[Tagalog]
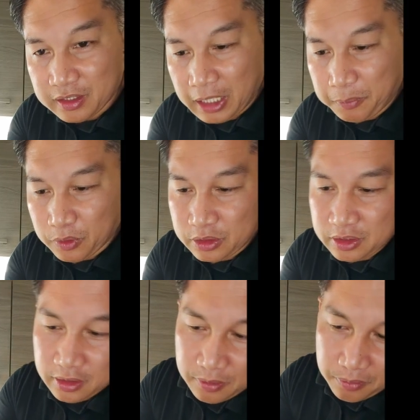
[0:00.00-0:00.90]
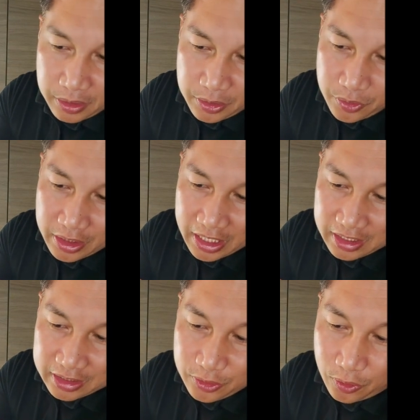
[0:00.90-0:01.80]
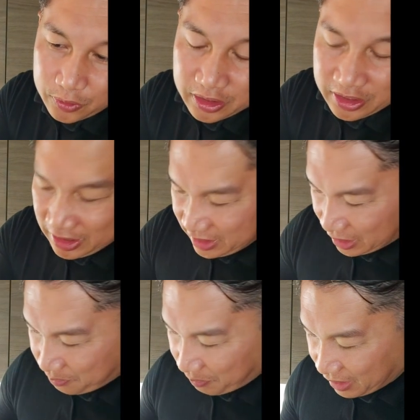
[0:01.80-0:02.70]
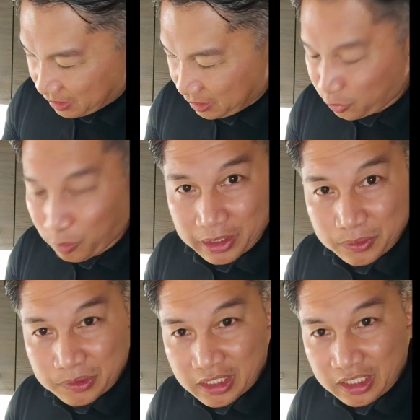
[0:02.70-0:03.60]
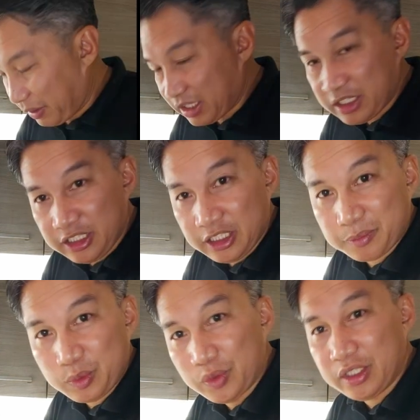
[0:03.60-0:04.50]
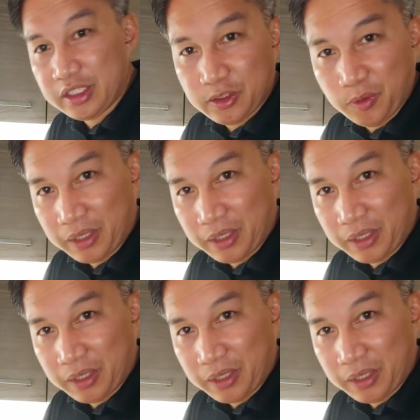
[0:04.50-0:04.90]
Tapos, medyo ikakat nyo konti din para tumayo siya. Pag isinerve nyo, hindi